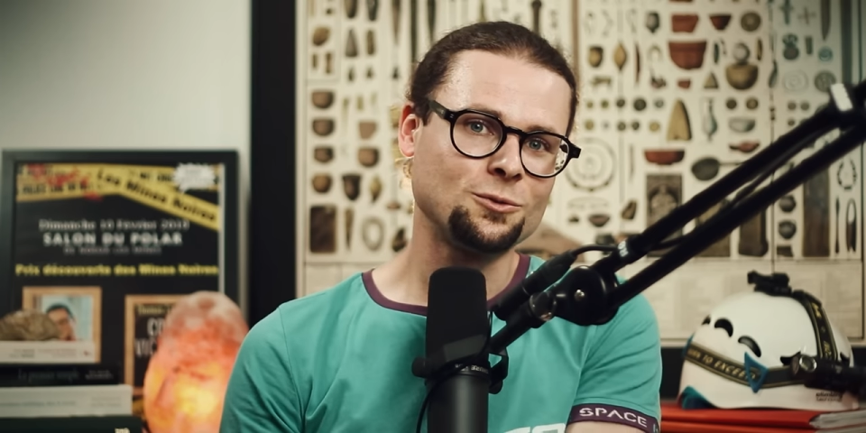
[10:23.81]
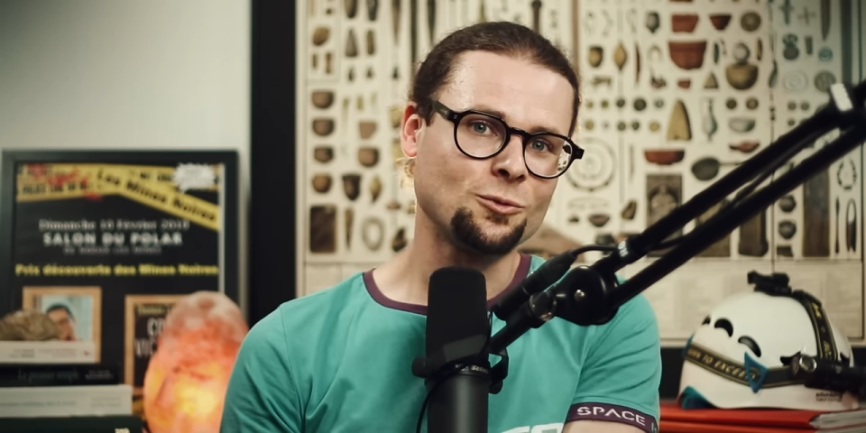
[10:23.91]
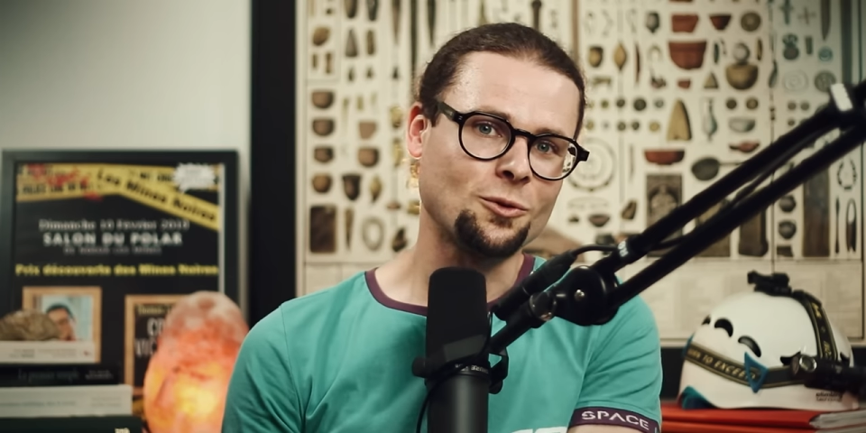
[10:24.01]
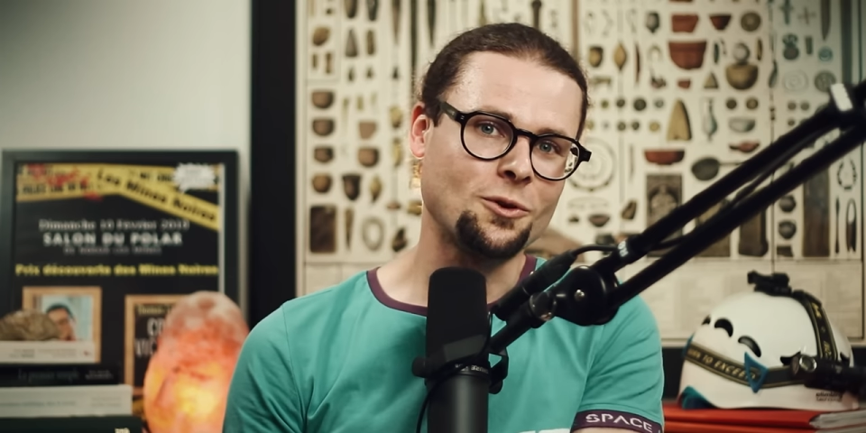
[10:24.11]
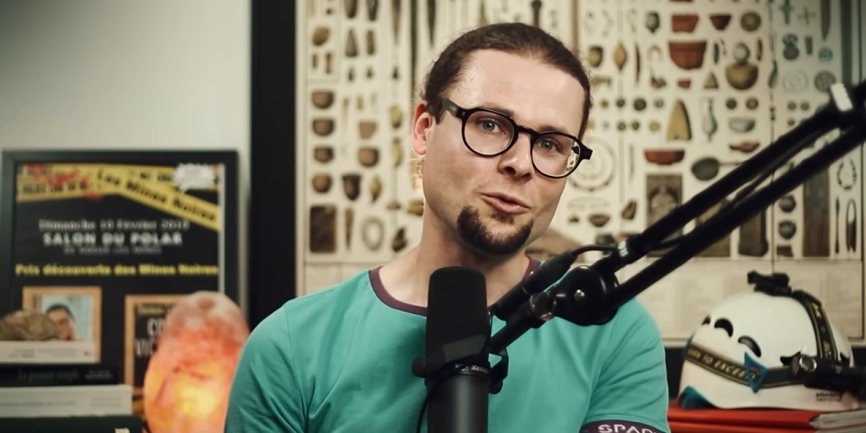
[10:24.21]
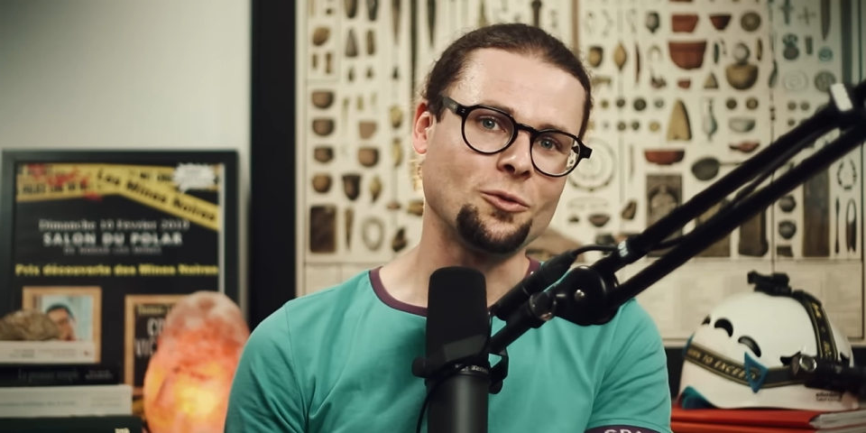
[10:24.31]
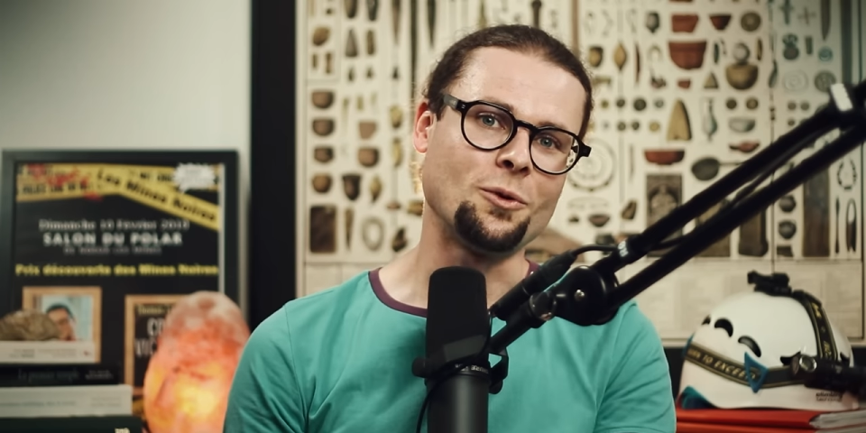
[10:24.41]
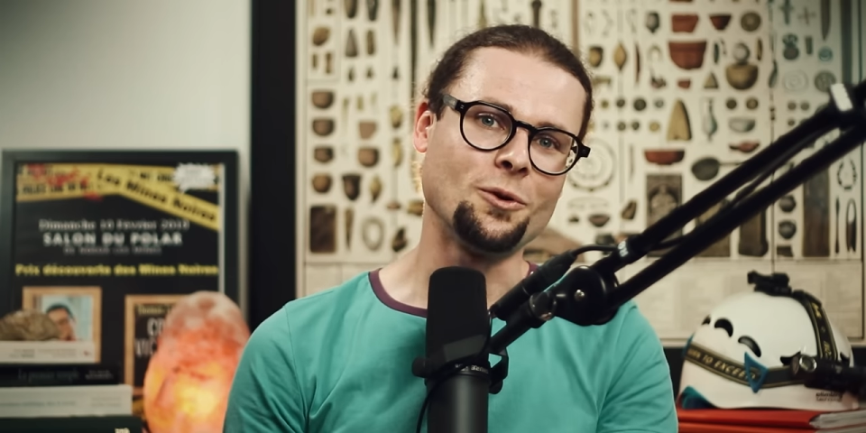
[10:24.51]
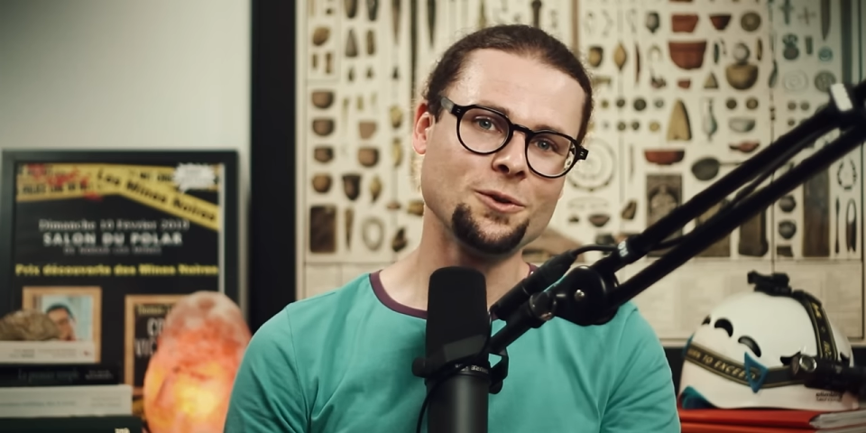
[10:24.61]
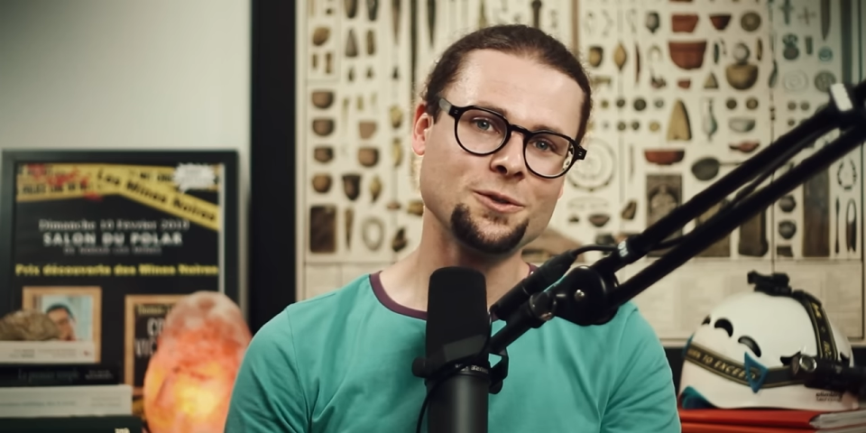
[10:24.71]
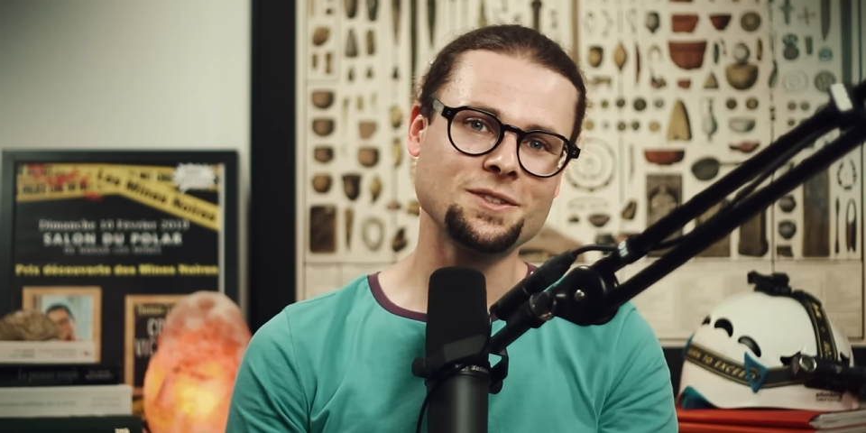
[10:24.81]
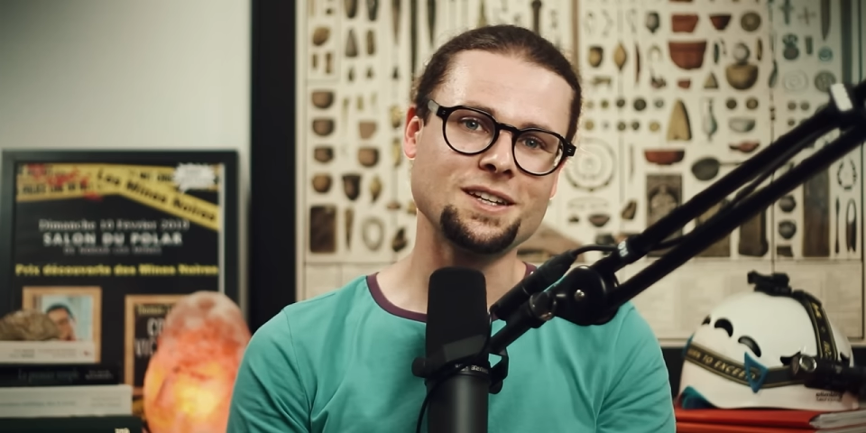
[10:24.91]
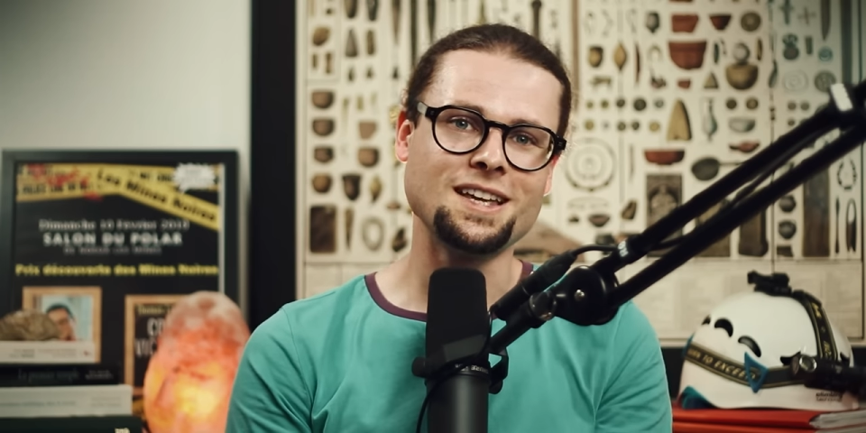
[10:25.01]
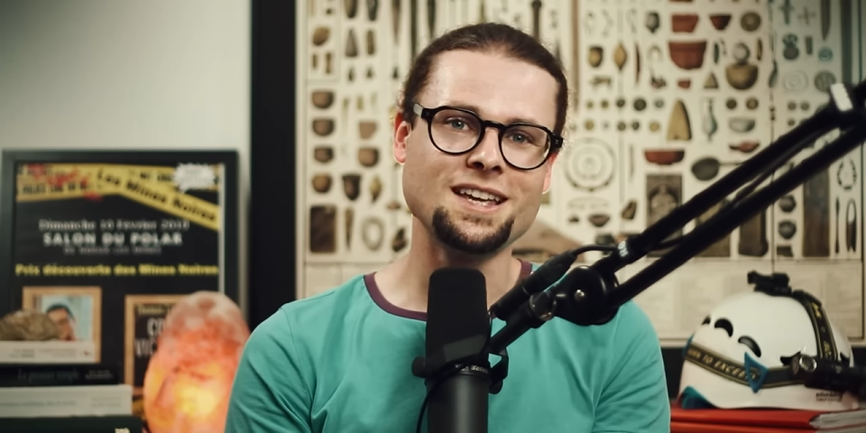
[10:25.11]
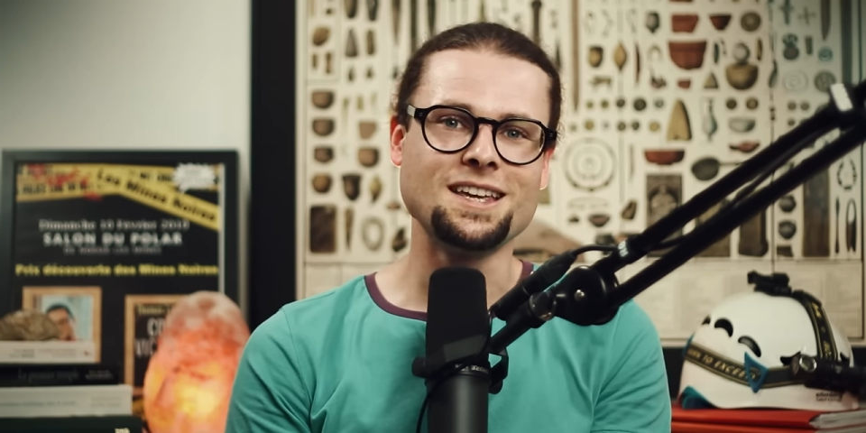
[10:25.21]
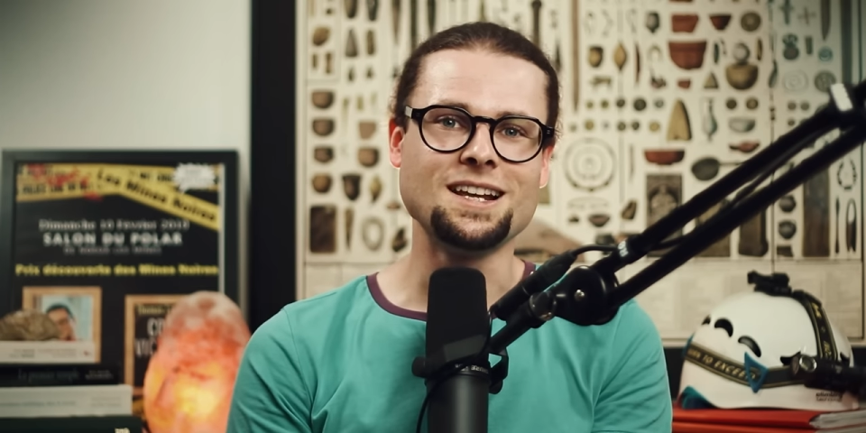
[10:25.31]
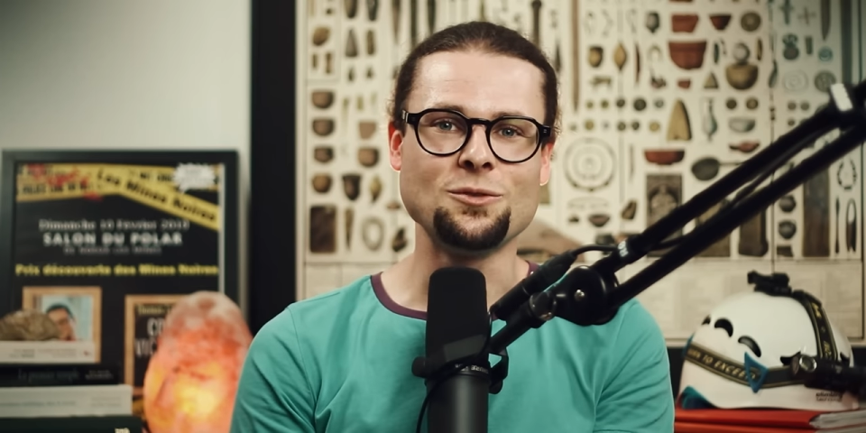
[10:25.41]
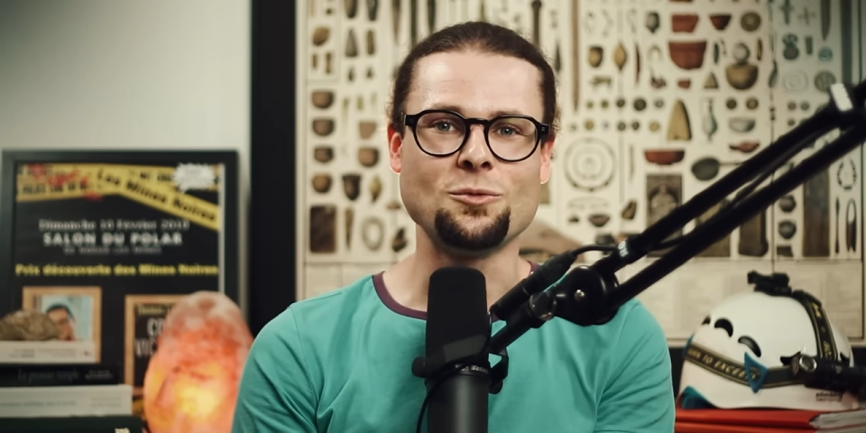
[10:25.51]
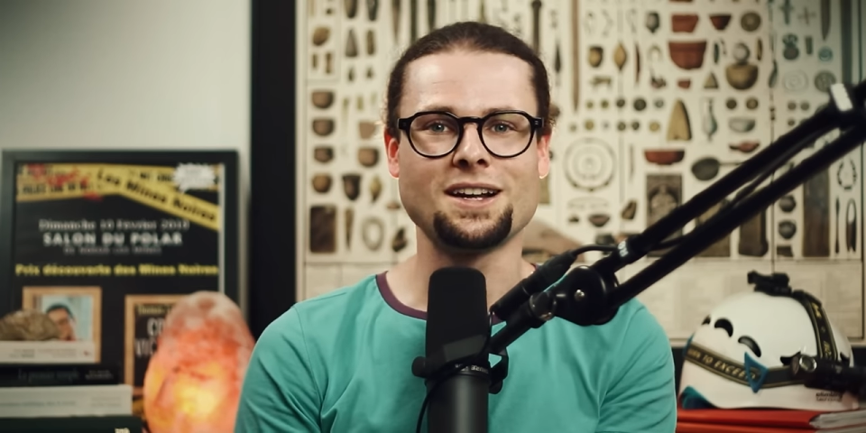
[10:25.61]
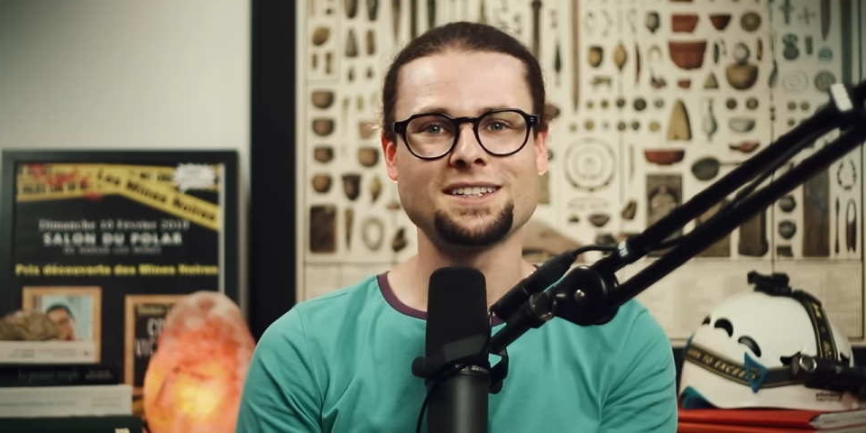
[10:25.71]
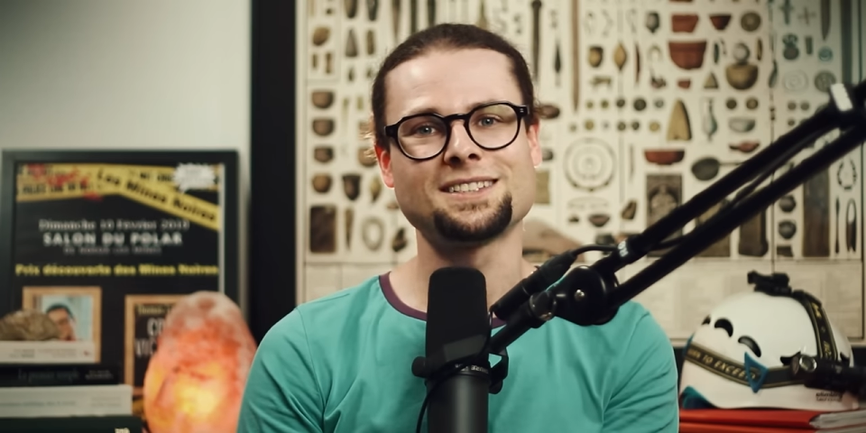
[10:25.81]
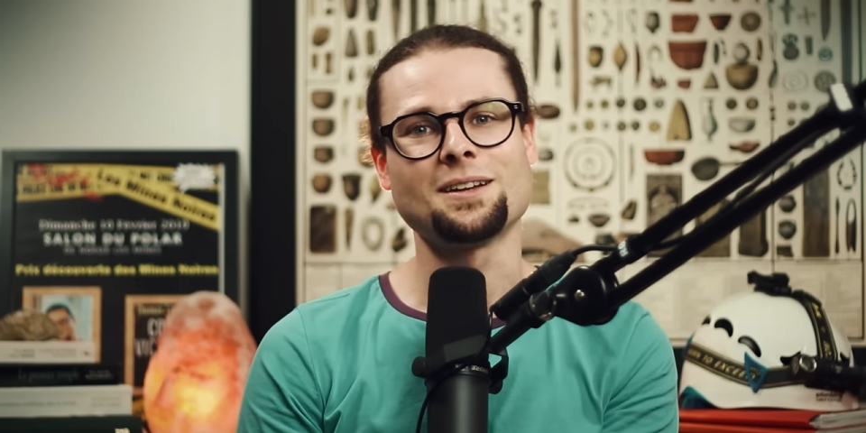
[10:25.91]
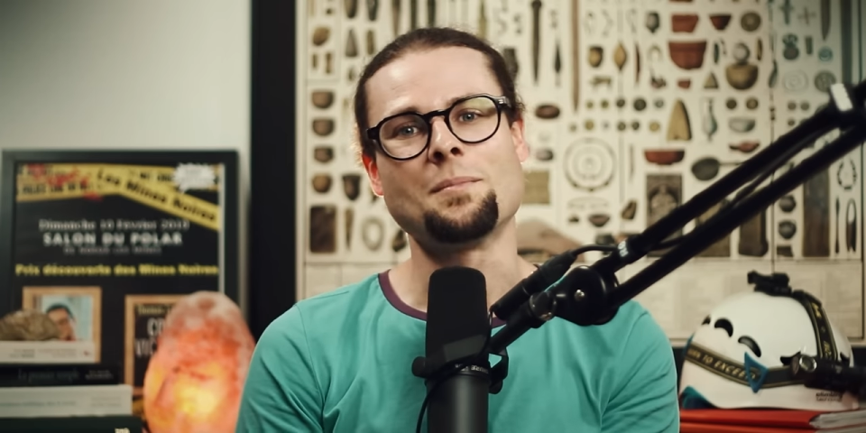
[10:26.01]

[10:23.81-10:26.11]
sont encore nombreuses et il nous reste,